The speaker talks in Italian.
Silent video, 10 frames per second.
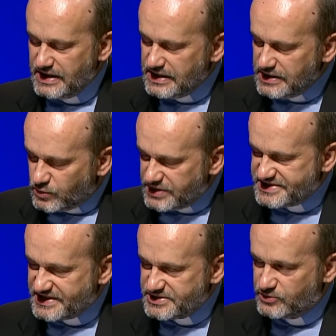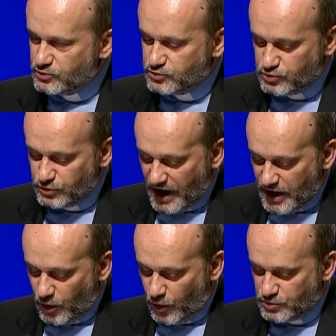in questa
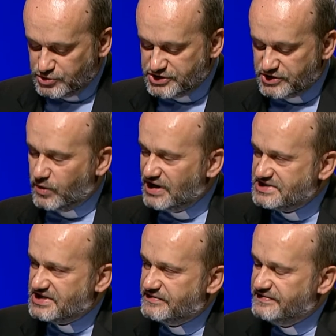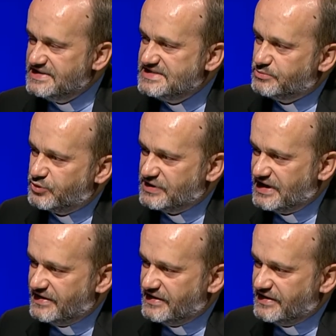struttura, oggi, quale servizio portate